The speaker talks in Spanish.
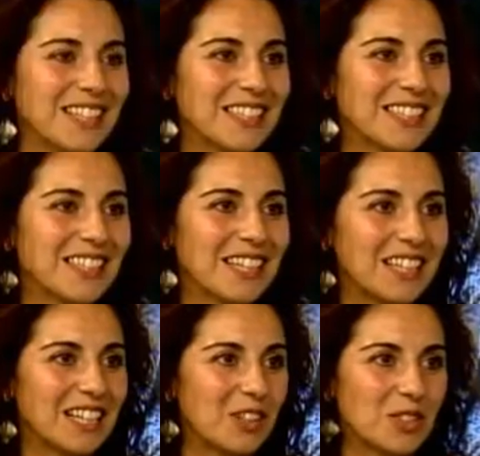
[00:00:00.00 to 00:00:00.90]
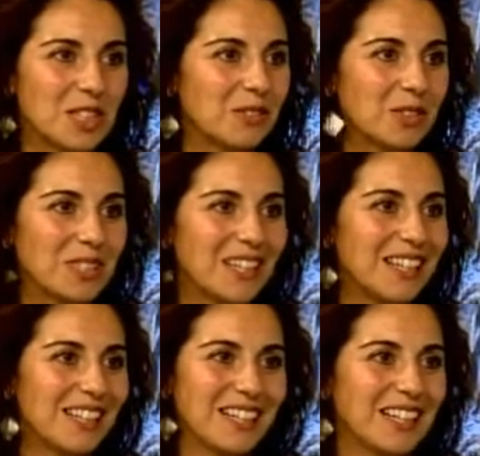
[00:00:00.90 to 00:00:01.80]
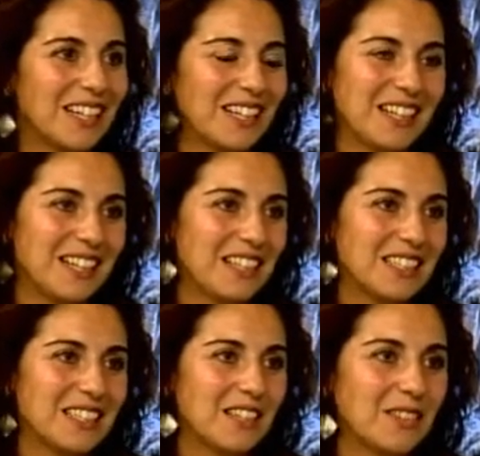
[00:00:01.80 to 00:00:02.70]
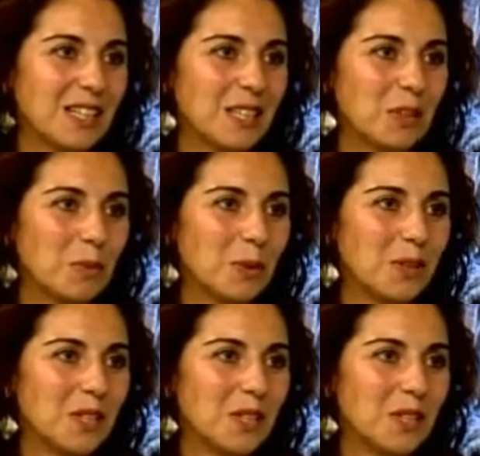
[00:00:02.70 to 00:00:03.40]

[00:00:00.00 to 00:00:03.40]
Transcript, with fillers: le tienes que decir que nos tenemos que ir, que, se termina el tiempo.